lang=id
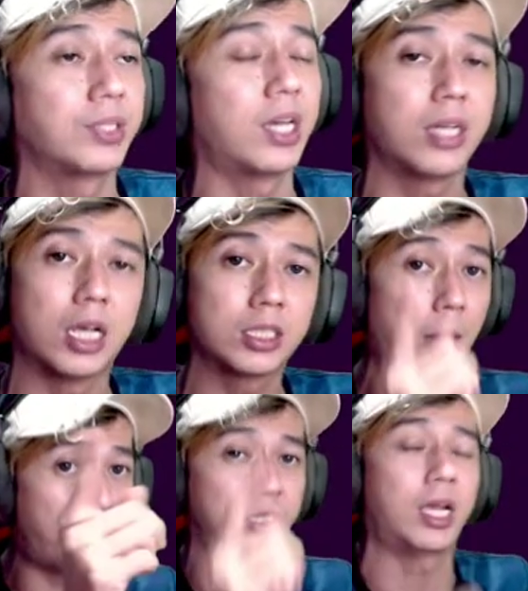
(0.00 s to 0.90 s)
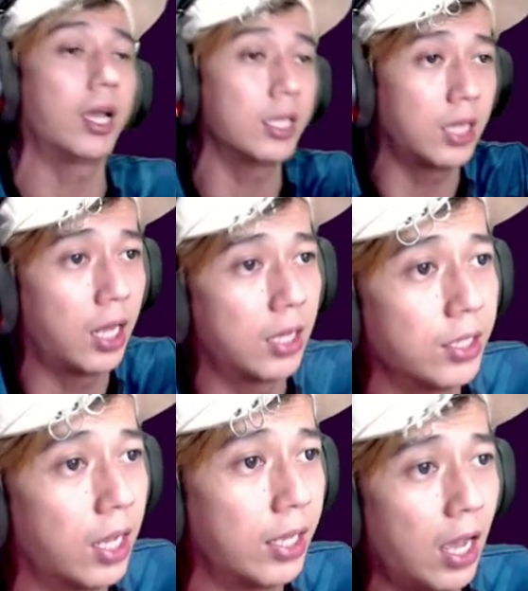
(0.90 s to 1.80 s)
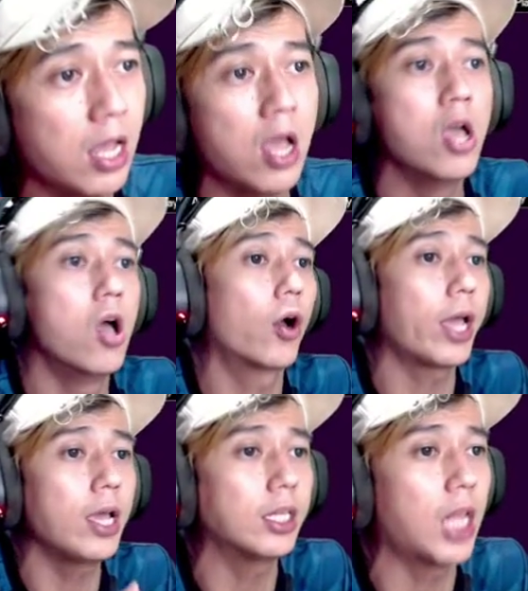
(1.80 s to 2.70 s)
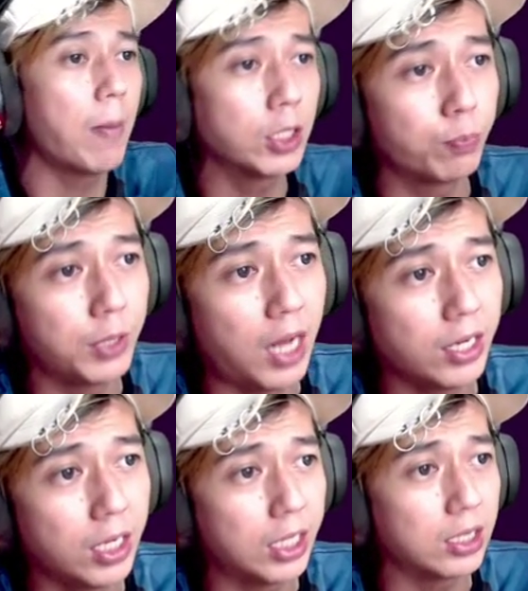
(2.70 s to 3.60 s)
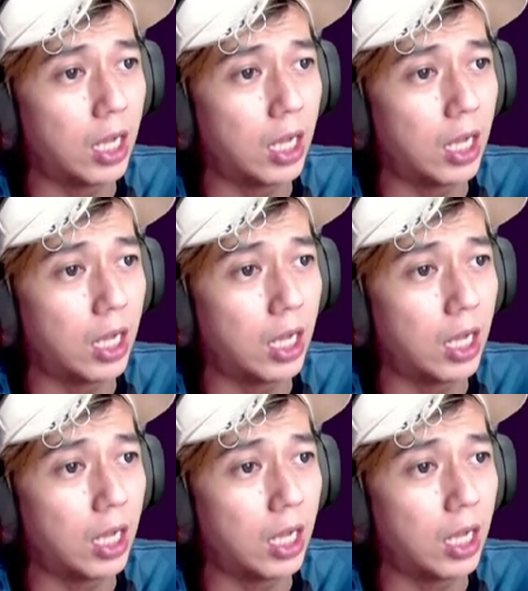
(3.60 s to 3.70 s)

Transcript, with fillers: guys Nggak percaya kita lihat aja ya Oke kita masukin ID kita